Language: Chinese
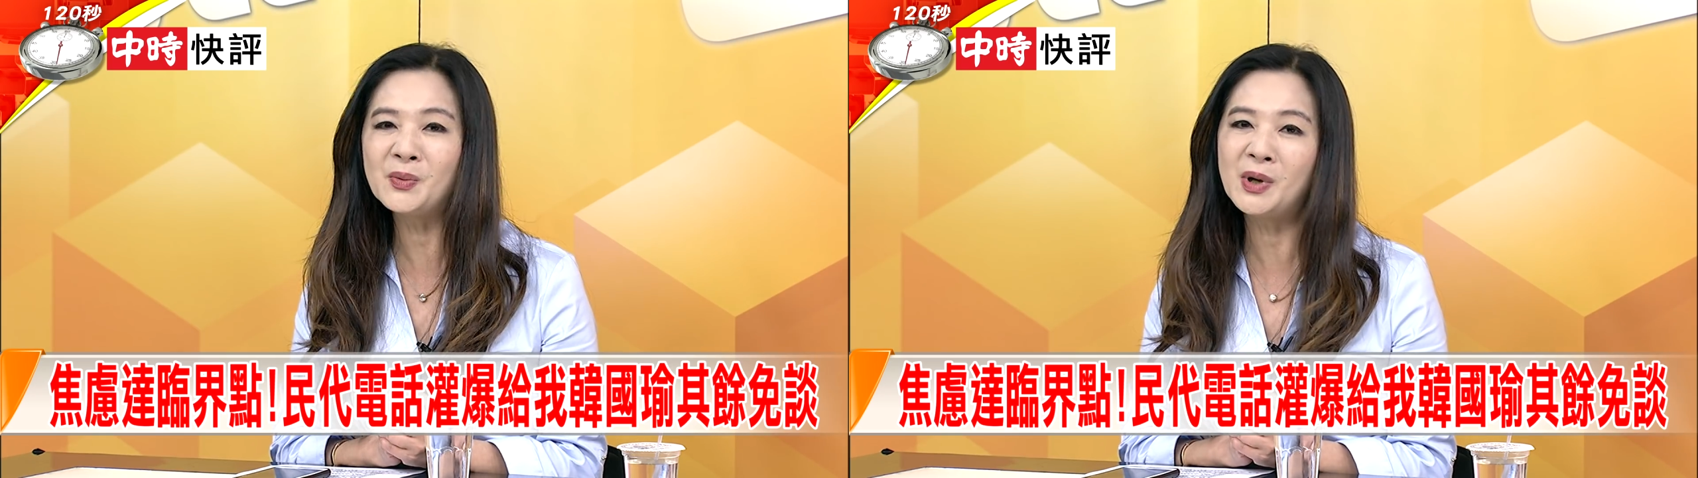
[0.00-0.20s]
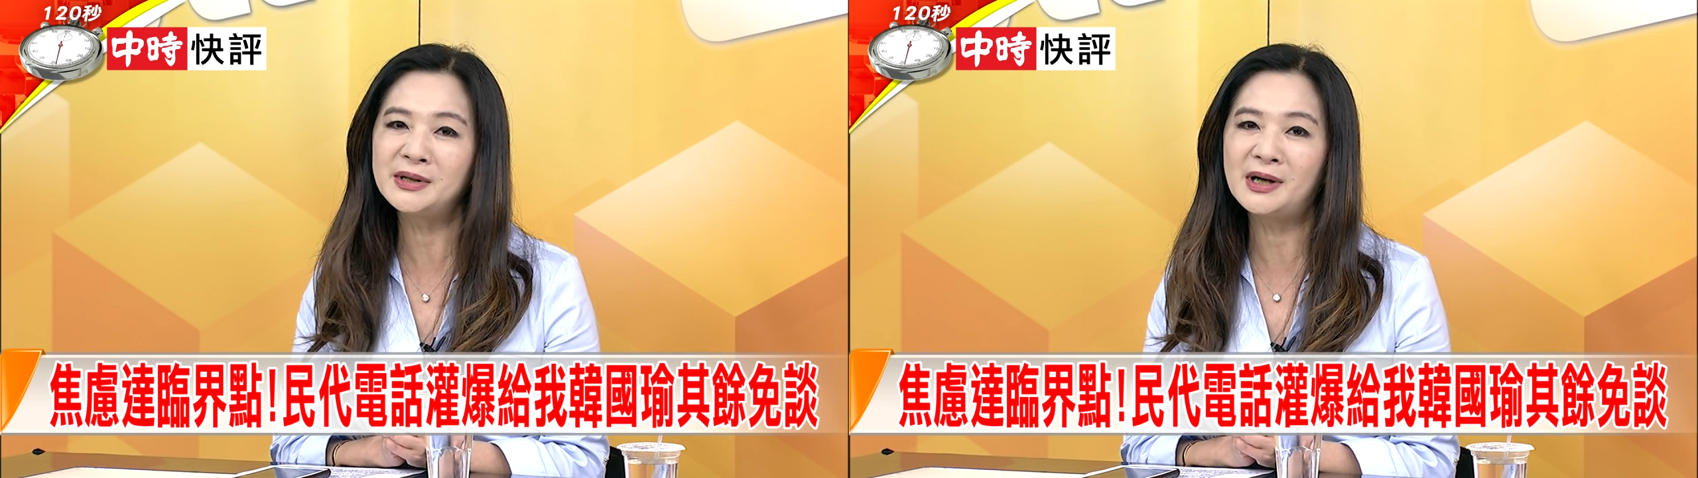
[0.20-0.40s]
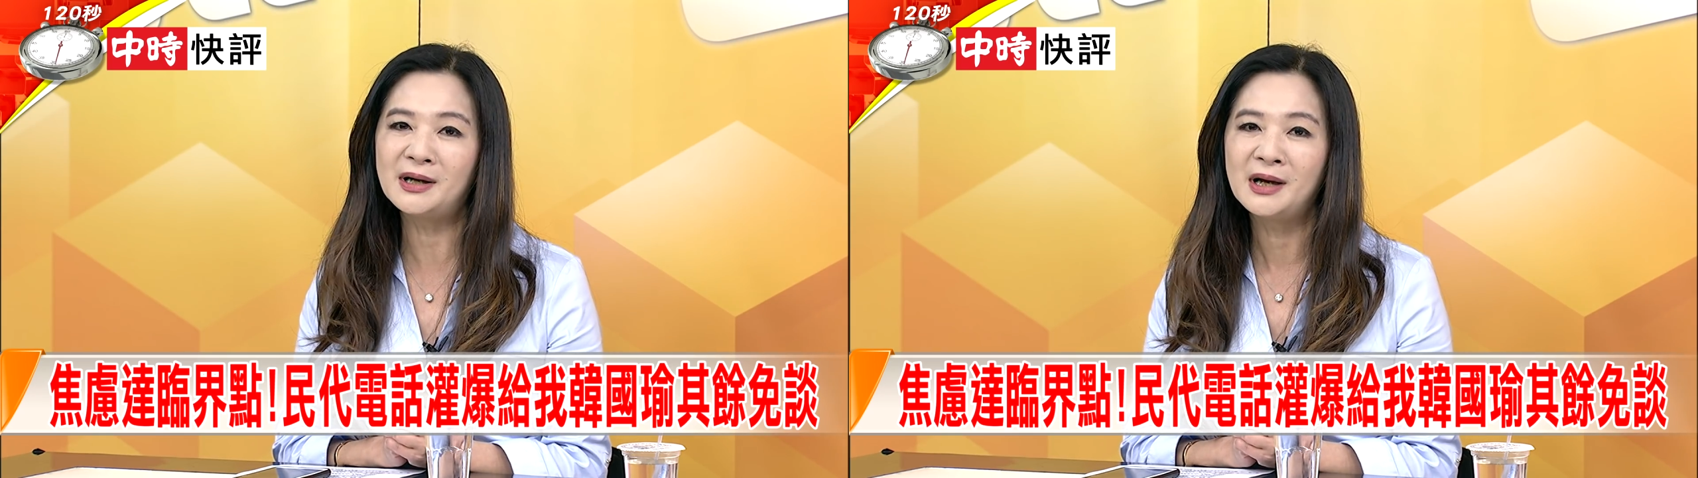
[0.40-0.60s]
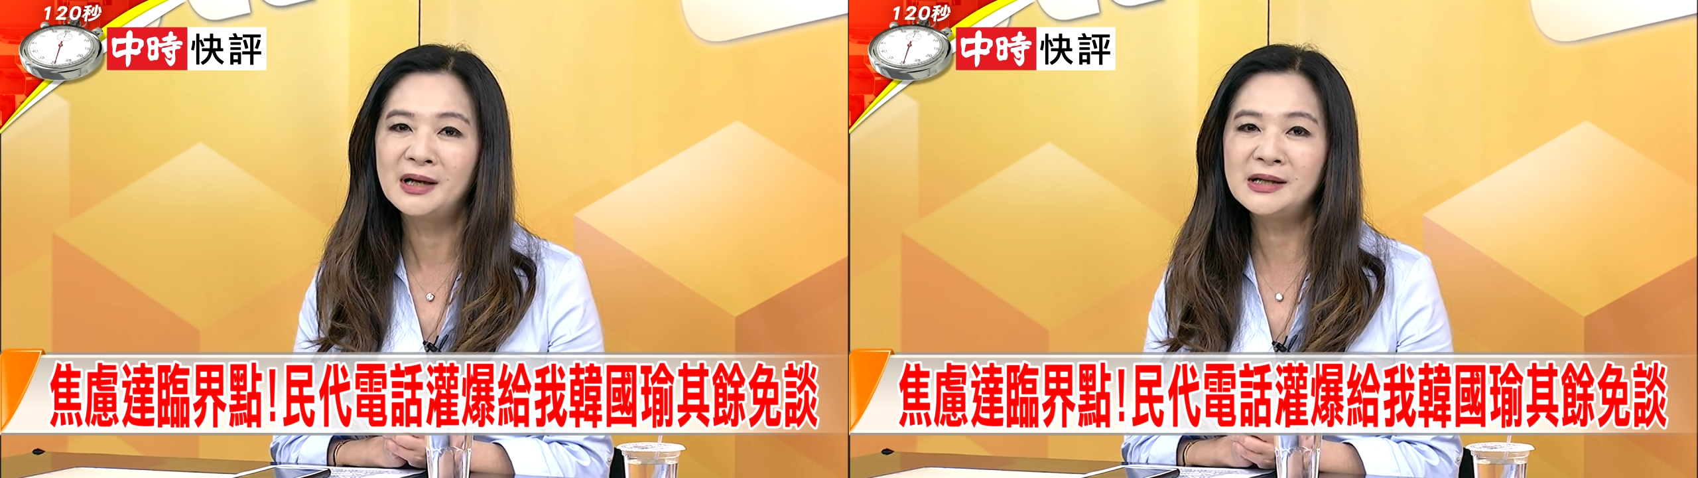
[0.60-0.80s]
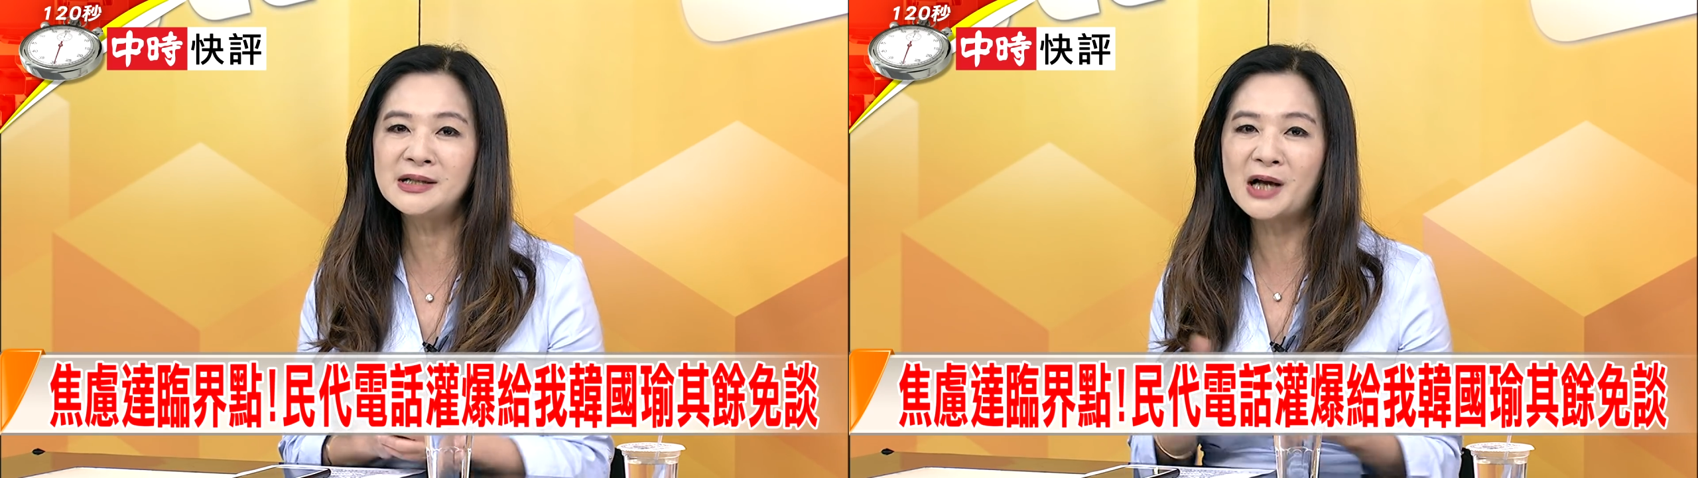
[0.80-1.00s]
果呢、
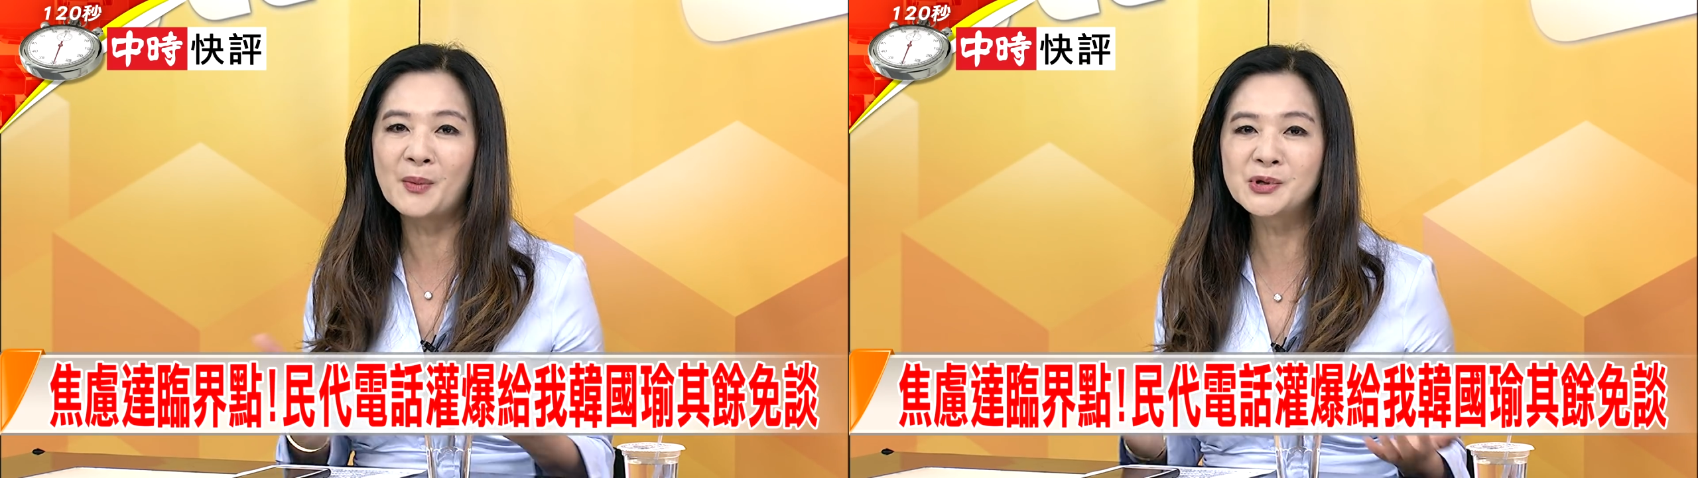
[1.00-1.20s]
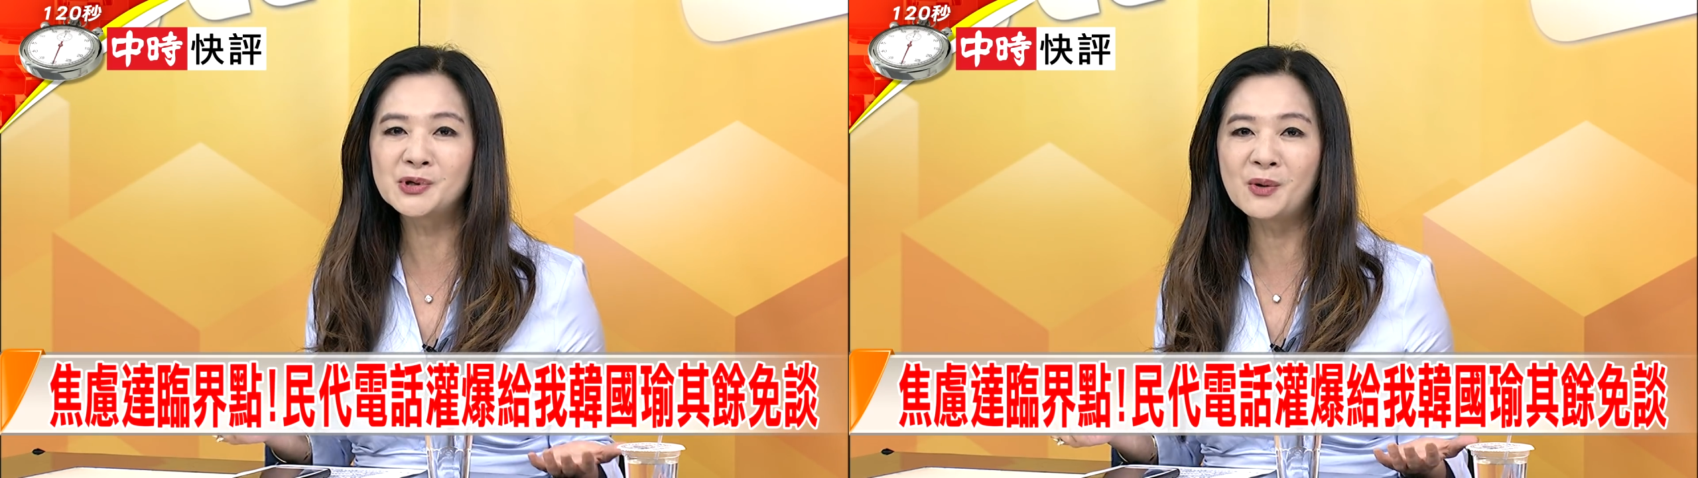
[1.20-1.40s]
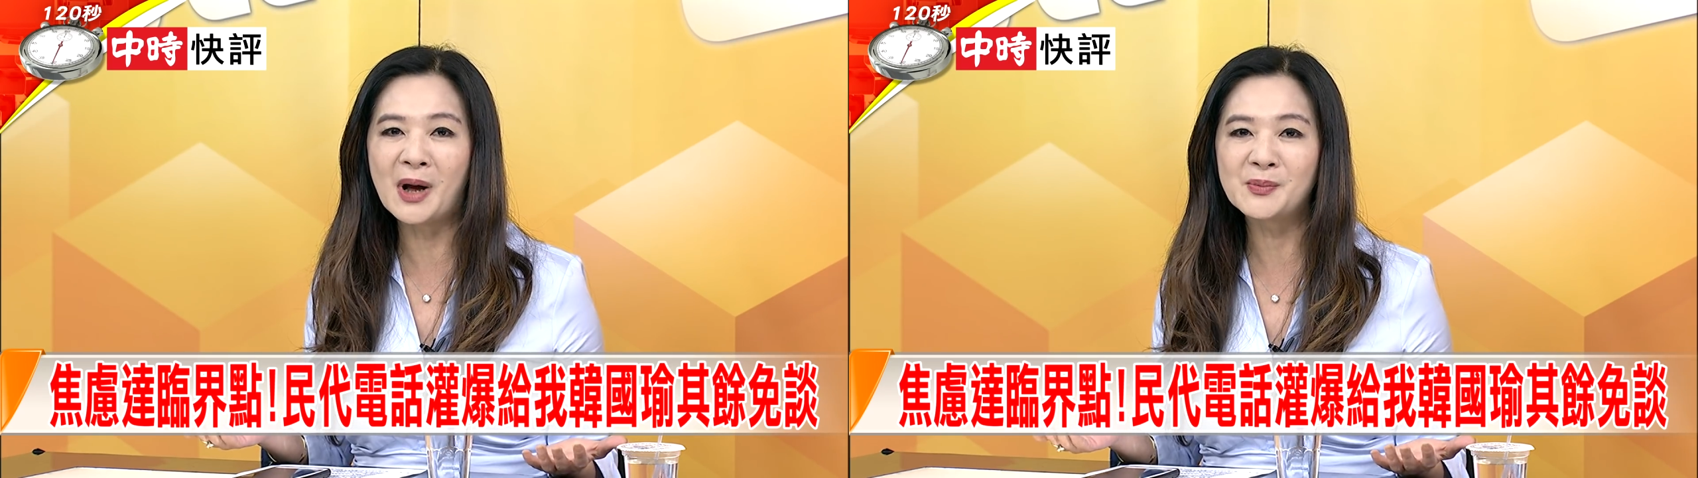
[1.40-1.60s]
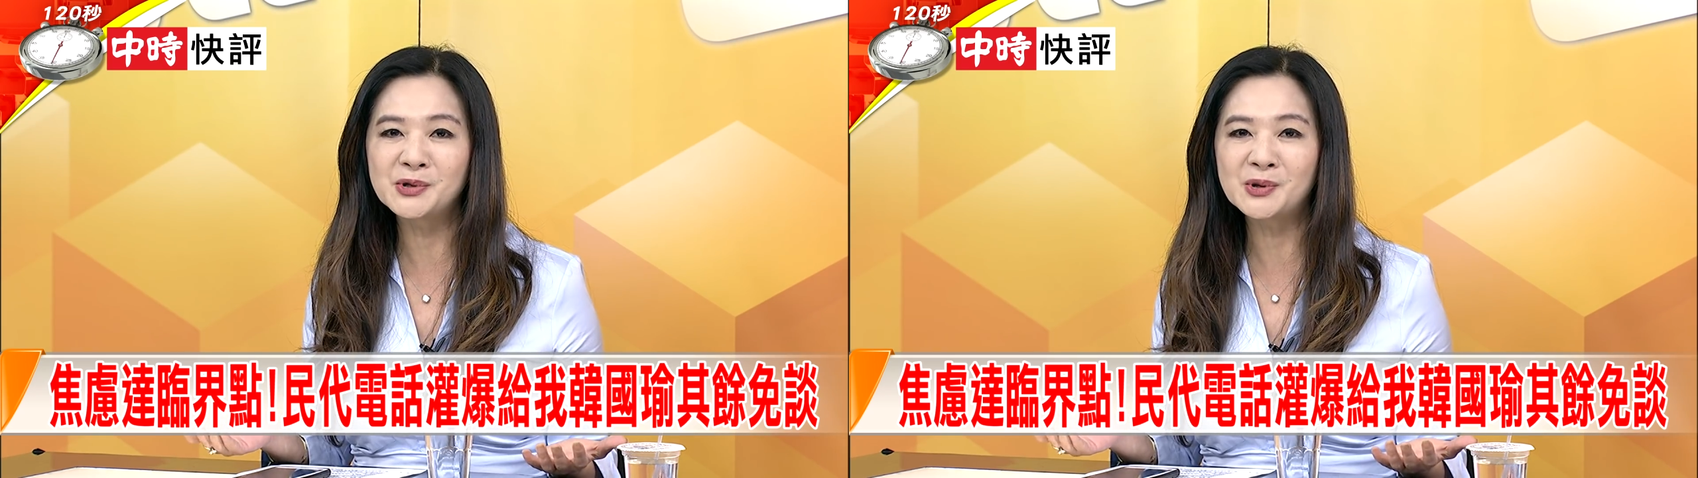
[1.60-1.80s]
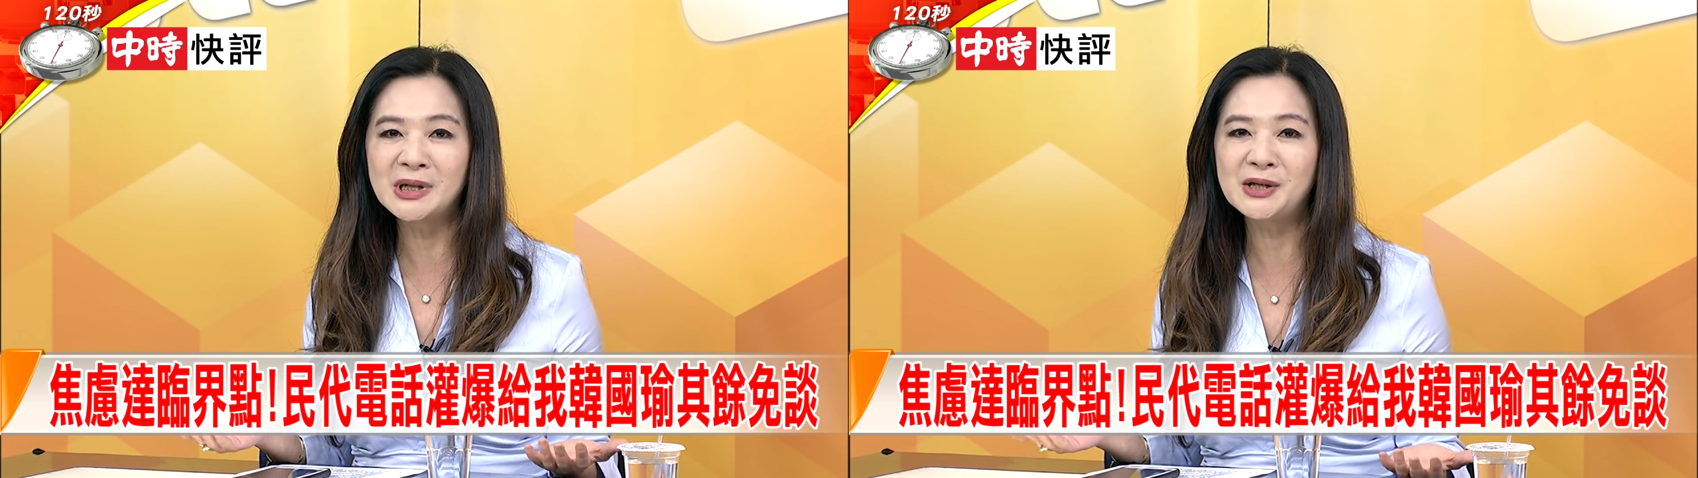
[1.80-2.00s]
嗯、你早不说晚不说，